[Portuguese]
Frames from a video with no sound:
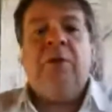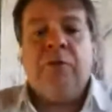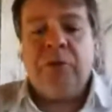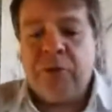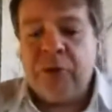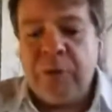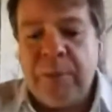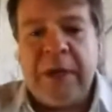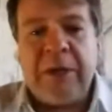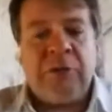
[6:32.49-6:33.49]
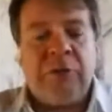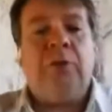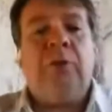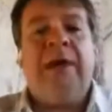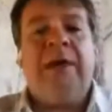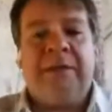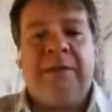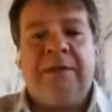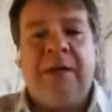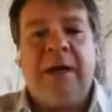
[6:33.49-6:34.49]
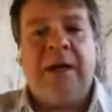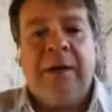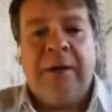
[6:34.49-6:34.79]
o surgimento de doenças, né?